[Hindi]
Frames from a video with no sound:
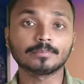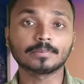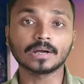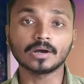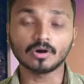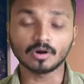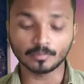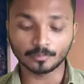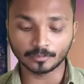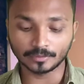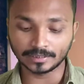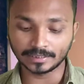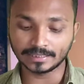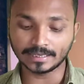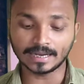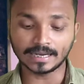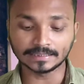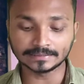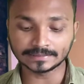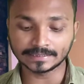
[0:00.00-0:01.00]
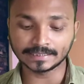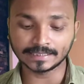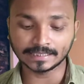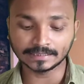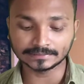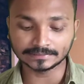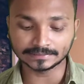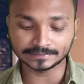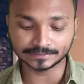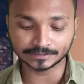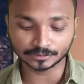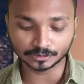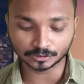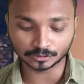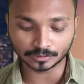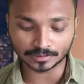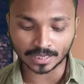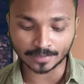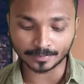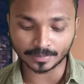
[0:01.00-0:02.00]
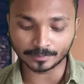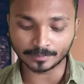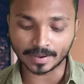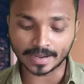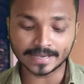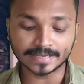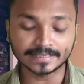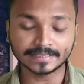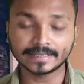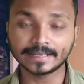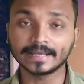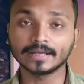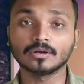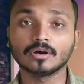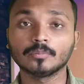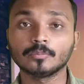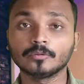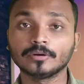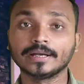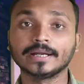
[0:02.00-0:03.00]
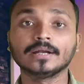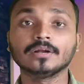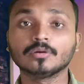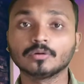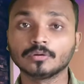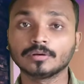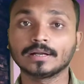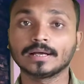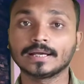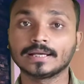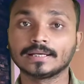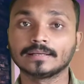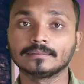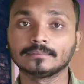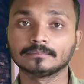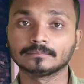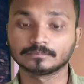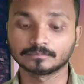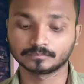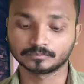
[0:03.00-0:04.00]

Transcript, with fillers: है आपका ओपोनेंट आ जाएगा जैसे कि दोस्तों यहाँ पे फाइंडिंग एंड ओपोनेंट हो रहा है